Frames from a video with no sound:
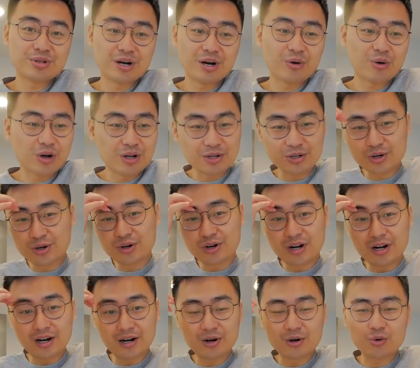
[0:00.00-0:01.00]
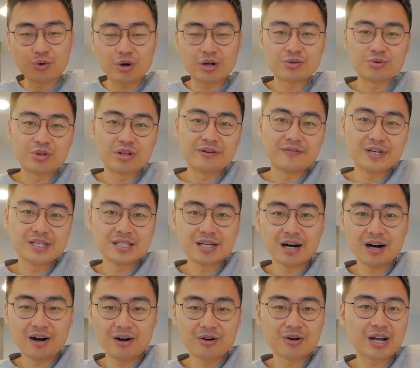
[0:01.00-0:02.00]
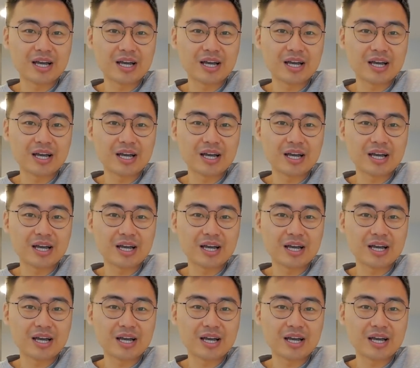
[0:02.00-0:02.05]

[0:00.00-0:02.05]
的观众然后关注你的微信号，